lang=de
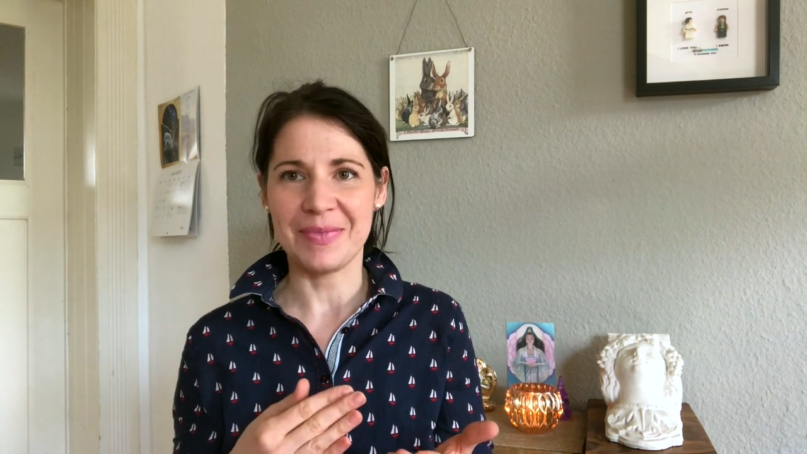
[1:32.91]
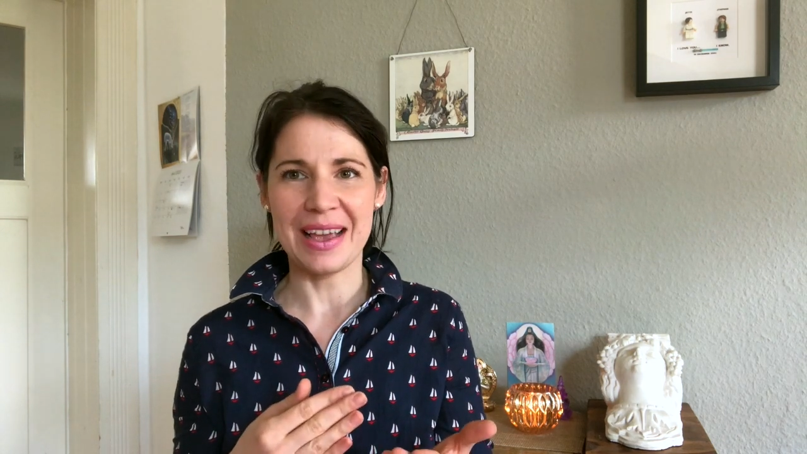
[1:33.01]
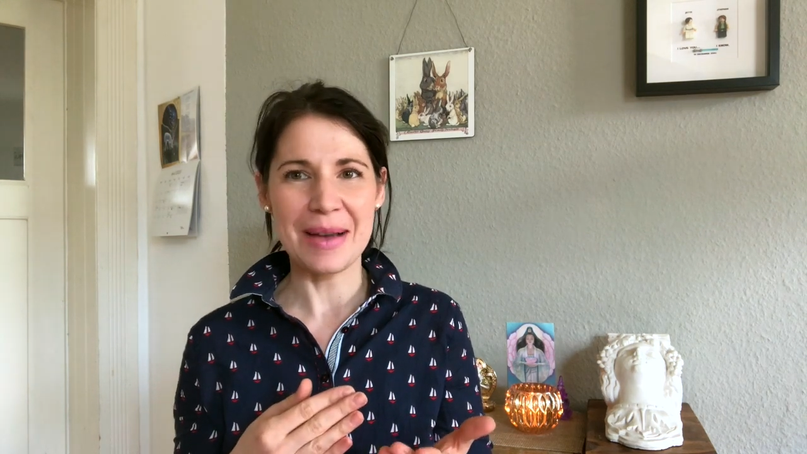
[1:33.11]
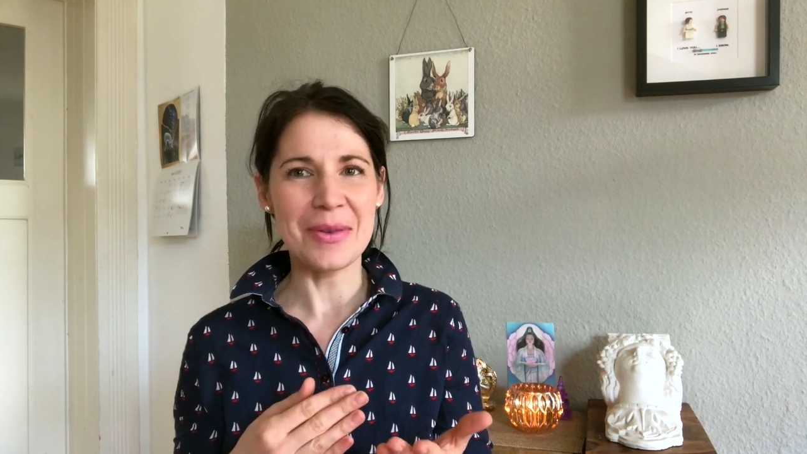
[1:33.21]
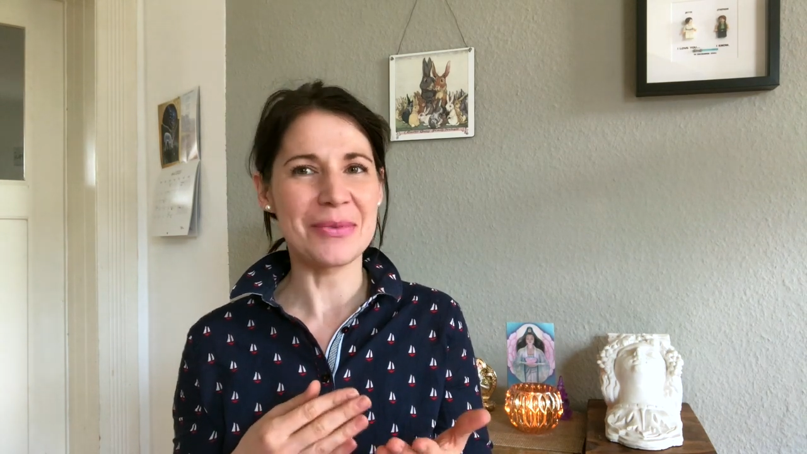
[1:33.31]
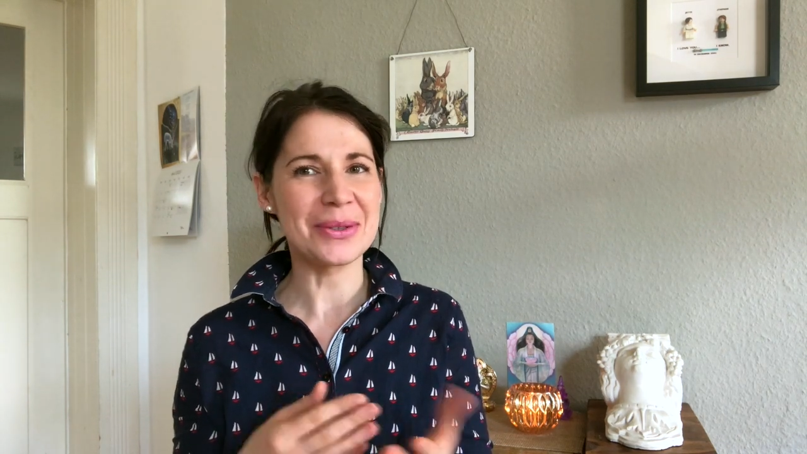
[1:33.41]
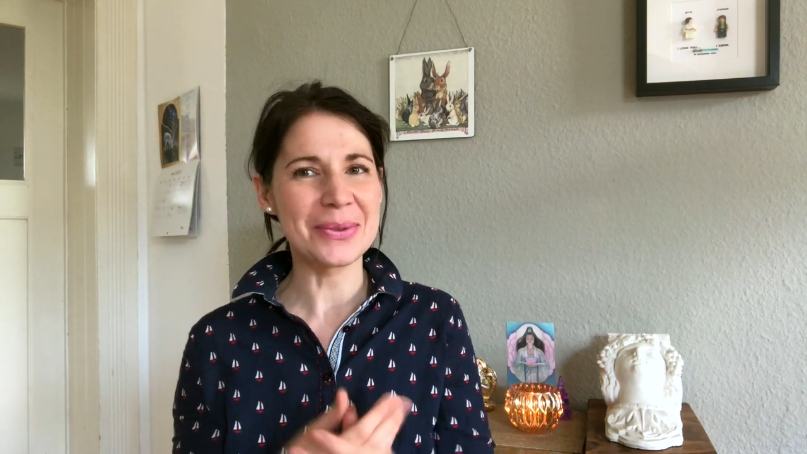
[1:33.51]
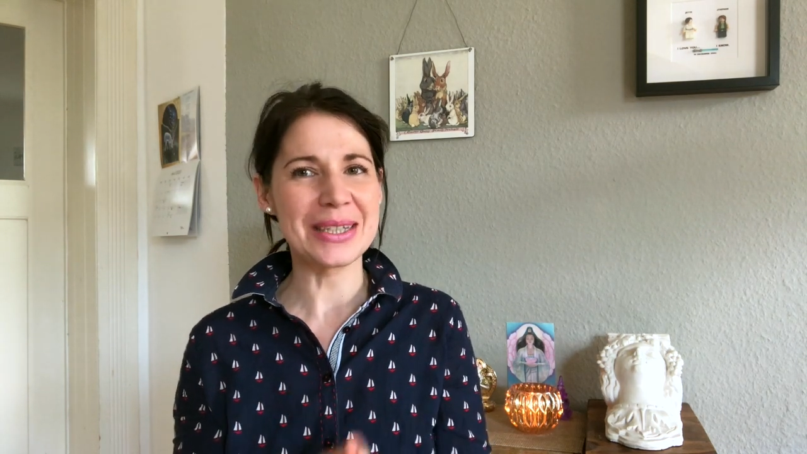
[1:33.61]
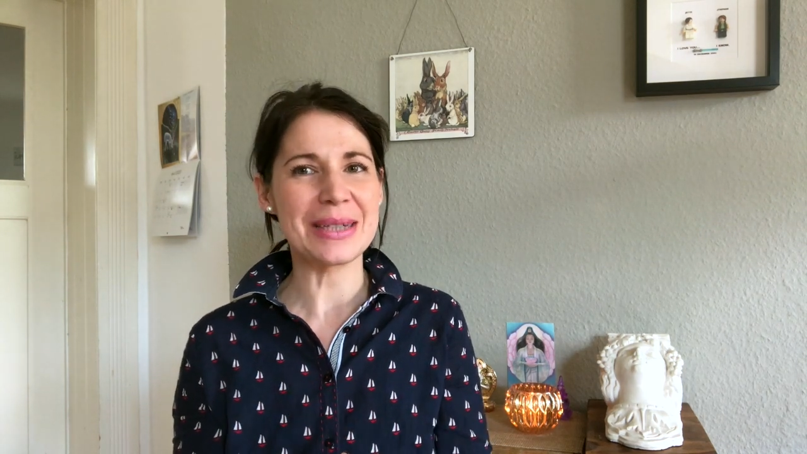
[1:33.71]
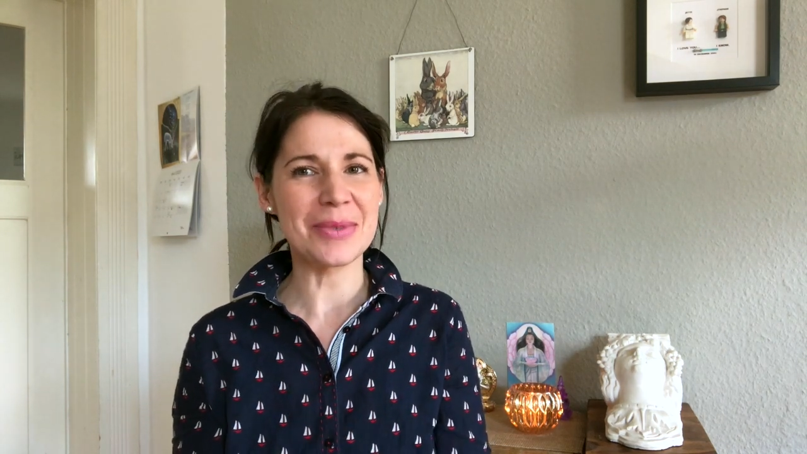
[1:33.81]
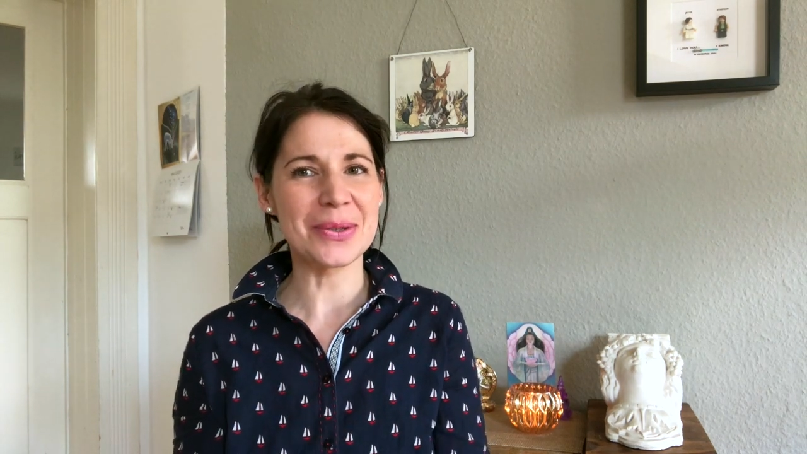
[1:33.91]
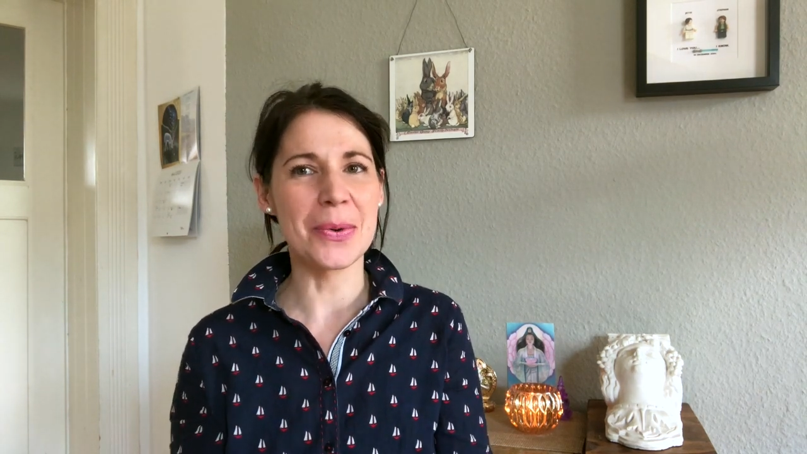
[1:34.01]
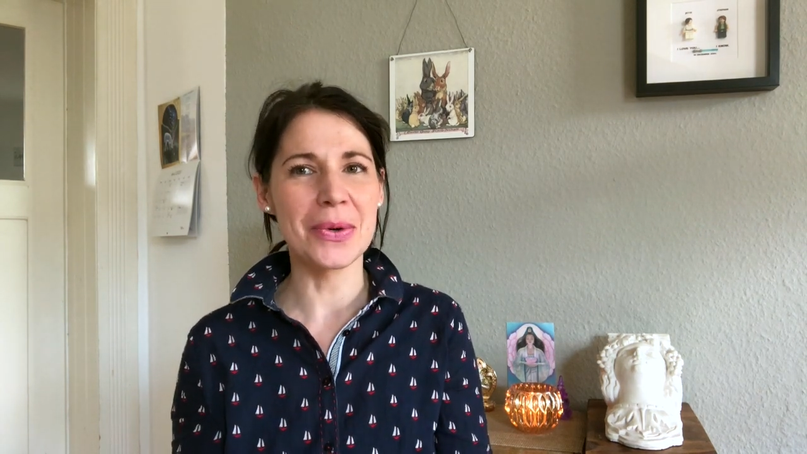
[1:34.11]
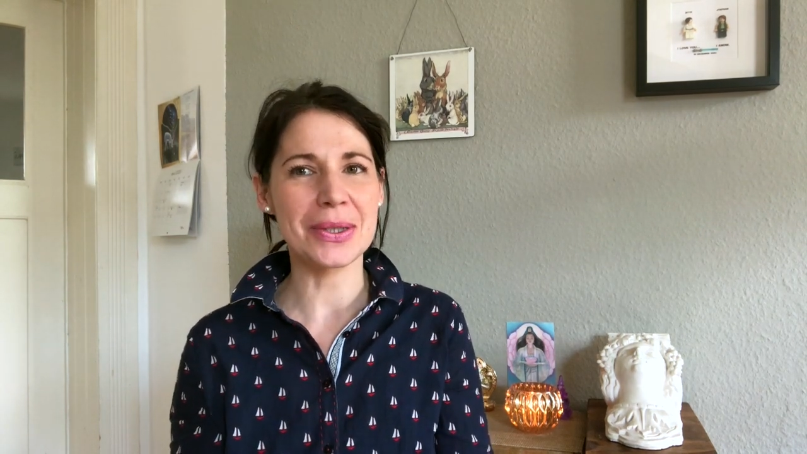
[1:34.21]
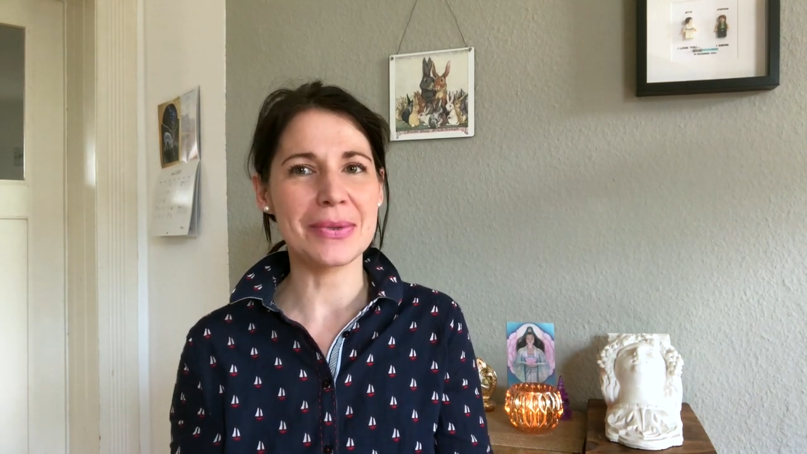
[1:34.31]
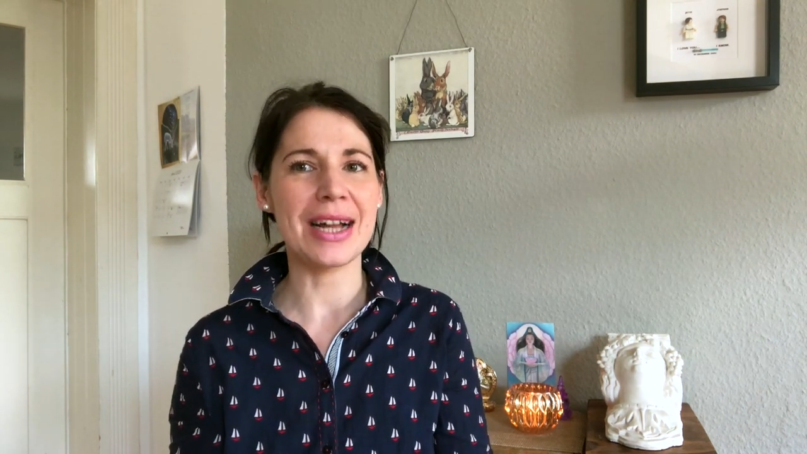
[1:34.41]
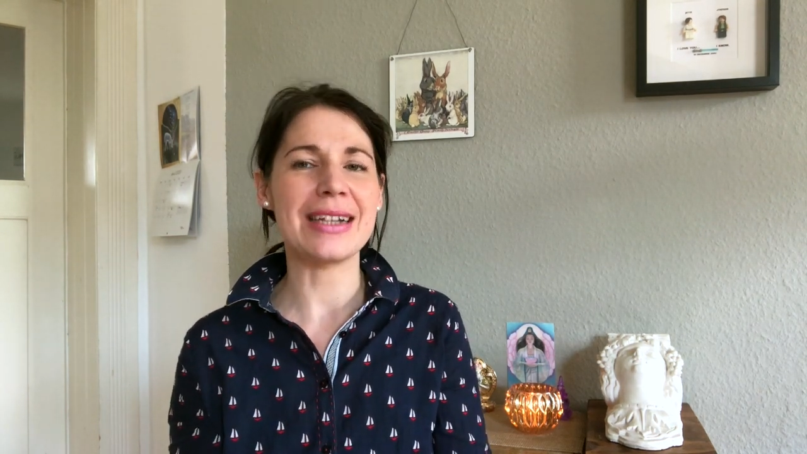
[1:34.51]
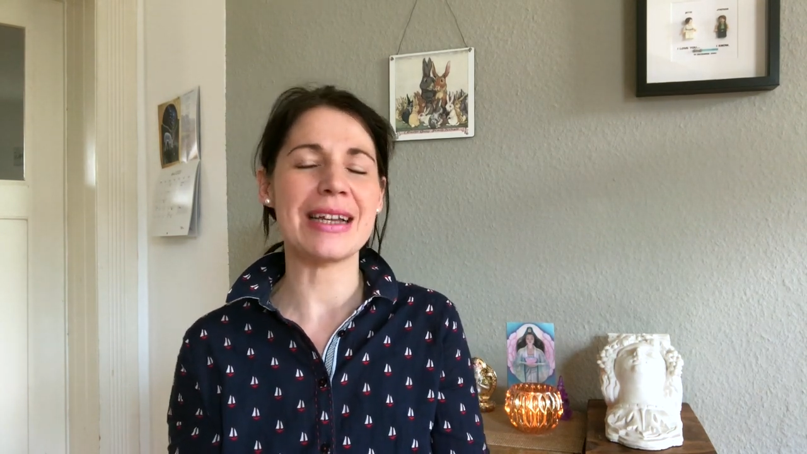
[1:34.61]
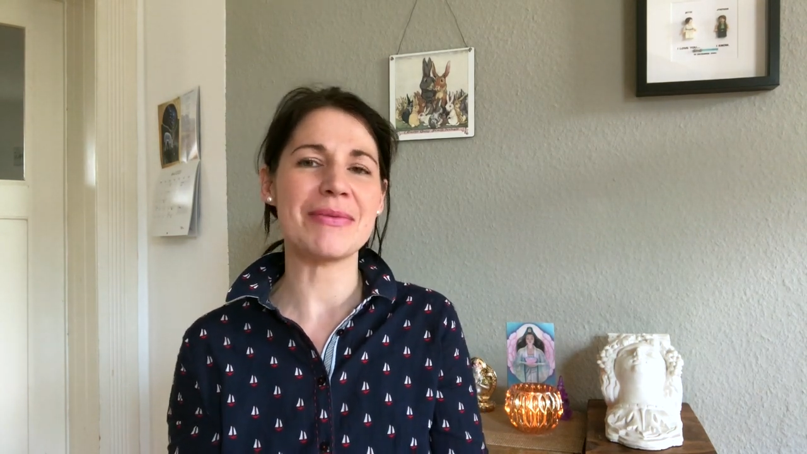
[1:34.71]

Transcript: Ja, man versucht sich immer so hochzuhalten, na,